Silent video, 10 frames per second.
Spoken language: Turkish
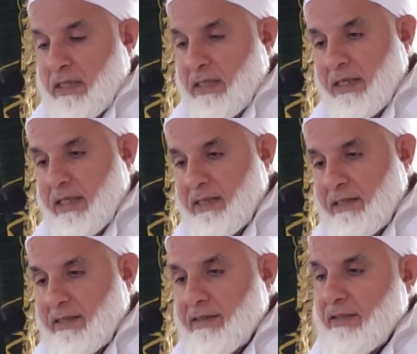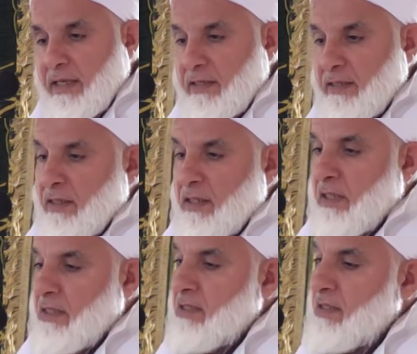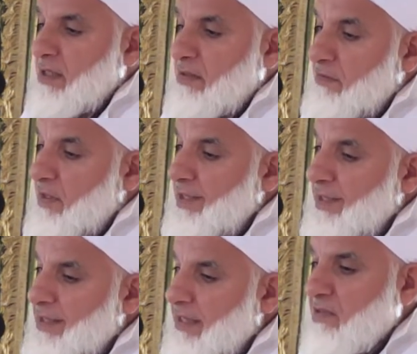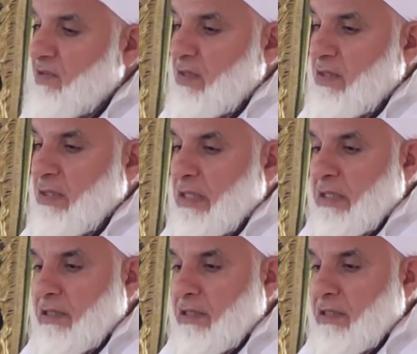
yani yeniden zayıf hale geldi,